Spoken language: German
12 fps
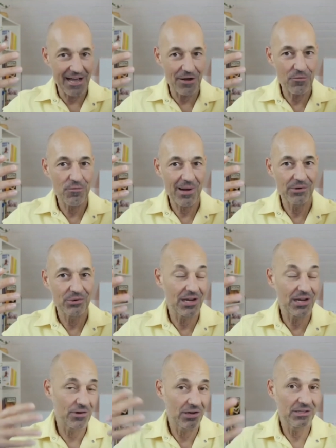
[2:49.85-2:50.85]
aufbauen
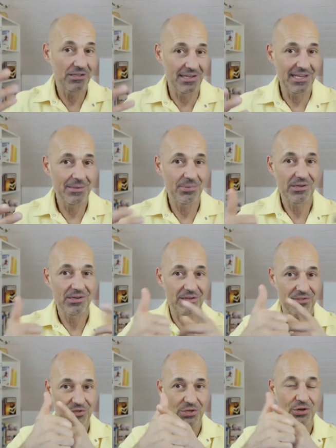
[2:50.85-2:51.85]
auf allen Ebenen,
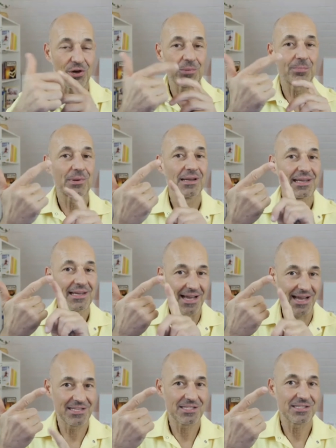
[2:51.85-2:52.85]
also körperlich,
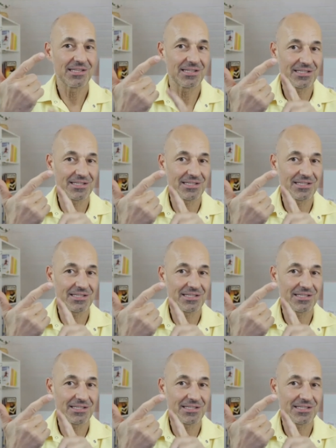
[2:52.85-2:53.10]
geistig.